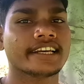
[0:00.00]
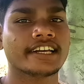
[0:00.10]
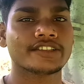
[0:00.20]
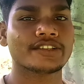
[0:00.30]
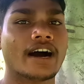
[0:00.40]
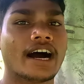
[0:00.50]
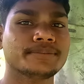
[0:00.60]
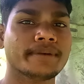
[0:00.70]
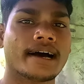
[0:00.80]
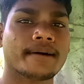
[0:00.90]
तो आज
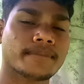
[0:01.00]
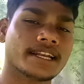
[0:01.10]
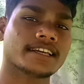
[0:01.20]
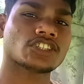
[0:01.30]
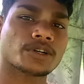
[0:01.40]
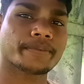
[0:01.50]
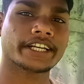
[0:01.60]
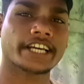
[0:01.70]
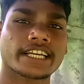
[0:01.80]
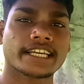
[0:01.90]
मैं आप मल्ला सौर
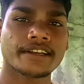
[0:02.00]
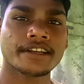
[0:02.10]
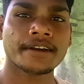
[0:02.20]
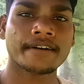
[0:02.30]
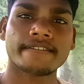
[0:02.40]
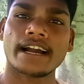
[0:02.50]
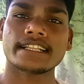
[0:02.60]
पैनल के फ़ायदा